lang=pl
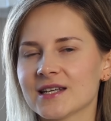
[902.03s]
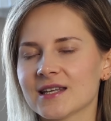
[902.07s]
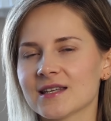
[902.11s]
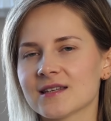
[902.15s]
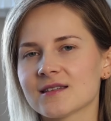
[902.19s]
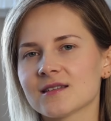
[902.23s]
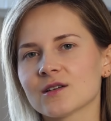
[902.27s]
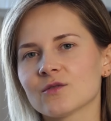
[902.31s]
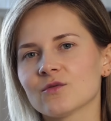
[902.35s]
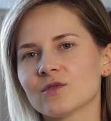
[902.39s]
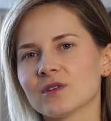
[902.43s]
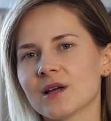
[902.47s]
kiedy
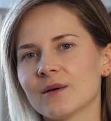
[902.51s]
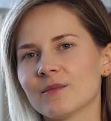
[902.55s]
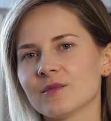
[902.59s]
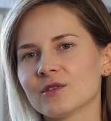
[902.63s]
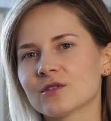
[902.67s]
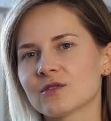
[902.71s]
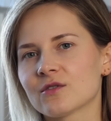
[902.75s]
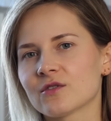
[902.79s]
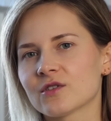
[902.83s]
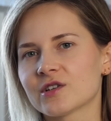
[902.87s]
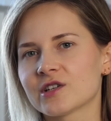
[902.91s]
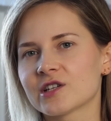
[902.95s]
zakładamy
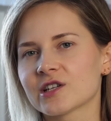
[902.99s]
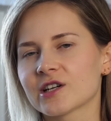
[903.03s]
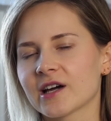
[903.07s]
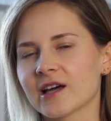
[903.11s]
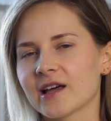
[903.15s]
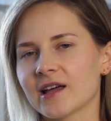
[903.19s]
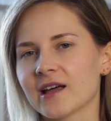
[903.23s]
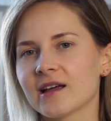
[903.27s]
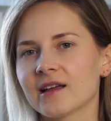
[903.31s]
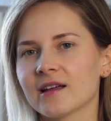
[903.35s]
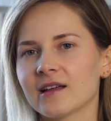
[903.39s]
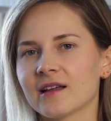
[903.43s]
troszeczkę,
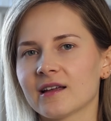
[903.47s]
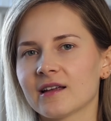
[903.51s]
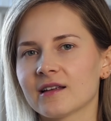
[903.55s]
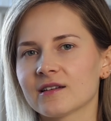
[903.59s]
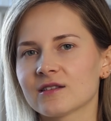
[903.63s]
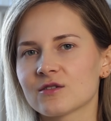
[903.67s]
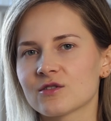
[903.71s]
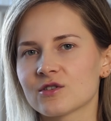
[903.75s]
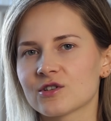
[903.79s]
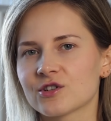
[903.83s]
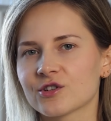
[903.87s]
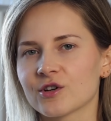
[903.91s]
e,
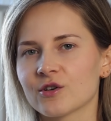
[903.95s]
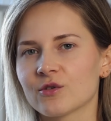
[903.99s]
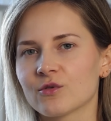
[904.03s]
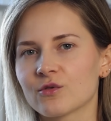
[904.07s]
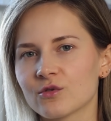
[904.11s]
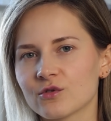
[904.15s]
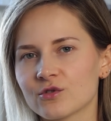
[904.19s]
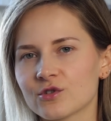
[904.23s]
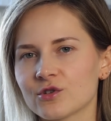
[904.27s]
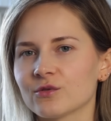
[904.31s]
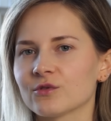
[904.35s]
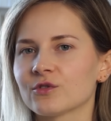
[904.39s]
troszeczkę
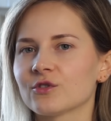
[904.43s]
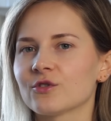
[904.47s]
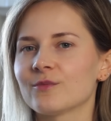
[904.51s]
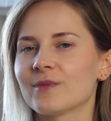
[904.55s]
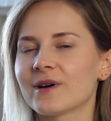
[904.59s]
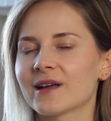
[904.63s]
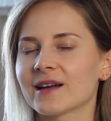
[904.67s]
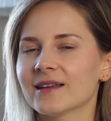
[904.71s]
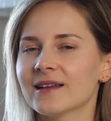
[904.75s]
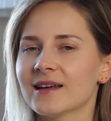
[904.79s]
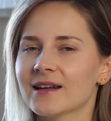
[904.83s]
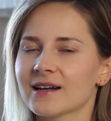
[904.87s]
krótszą tą
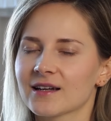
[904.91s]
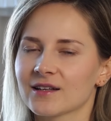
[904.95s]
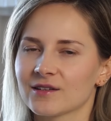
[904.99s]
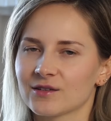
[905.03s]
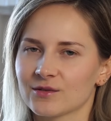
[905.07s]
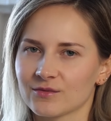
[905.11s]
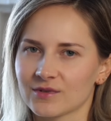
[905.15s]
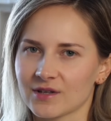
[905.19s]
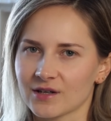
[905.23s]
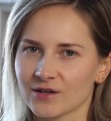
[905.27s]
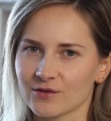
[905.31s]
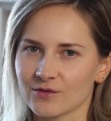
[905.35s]
marynarkę,
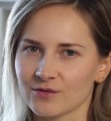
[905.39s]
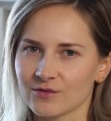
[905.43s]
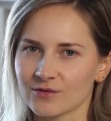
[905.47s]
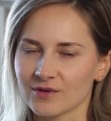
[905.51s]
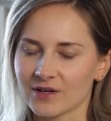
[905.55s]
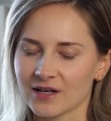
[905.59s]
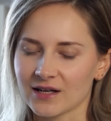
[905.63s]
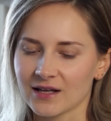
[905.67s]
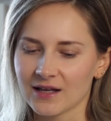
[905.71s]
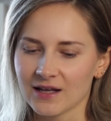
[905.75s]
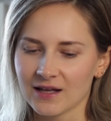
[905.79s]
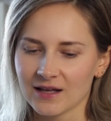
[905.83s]
tą taką
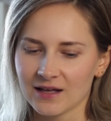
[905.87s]
e,